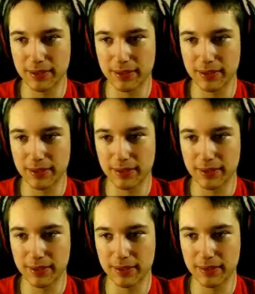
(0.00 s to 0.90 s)
do wody.
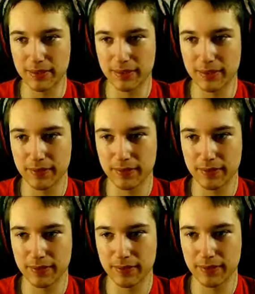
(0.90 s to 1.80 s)

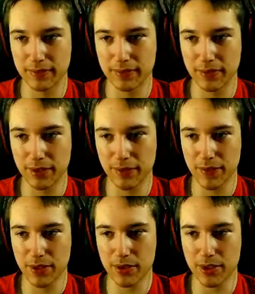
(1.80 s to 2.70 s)
No to
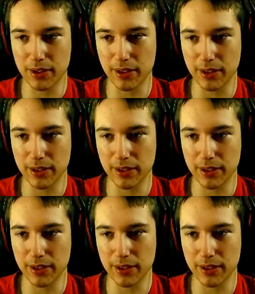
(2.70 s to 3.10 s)
wskocz na tam.